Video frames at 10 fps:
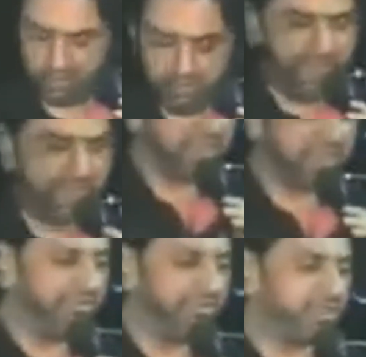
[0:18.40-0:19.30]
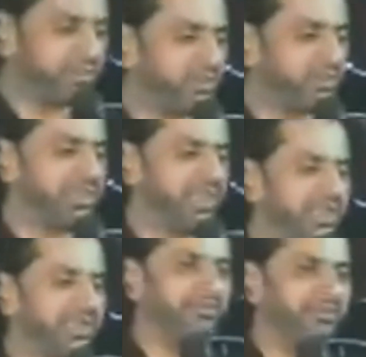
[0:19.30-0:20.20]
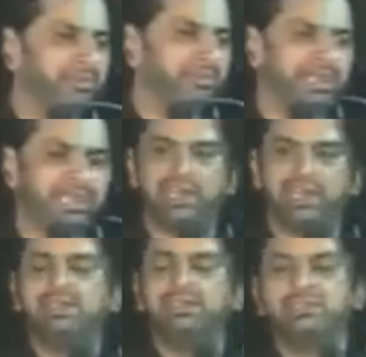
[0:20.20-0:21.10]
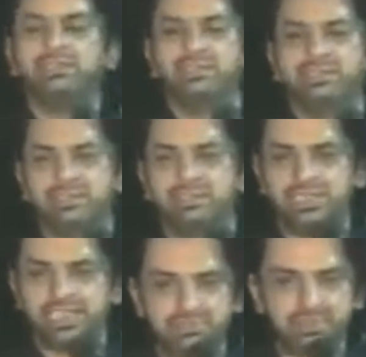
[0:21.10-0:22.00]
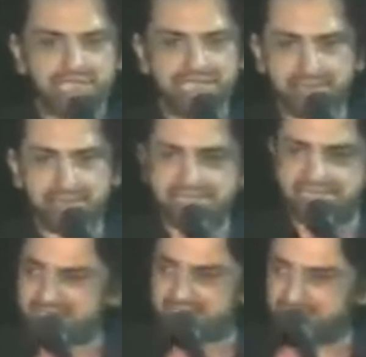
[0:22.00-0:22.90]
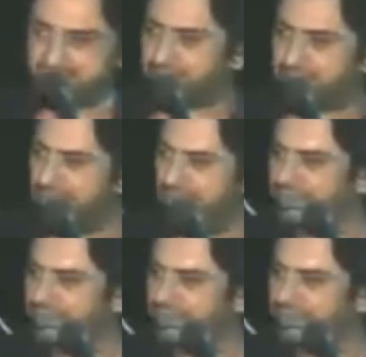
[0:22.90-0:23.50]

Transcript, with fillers: मुबारक देते वक्त सोच लिया कर ये वही महीना है जिसमें अली के बच्चे यतीम हुए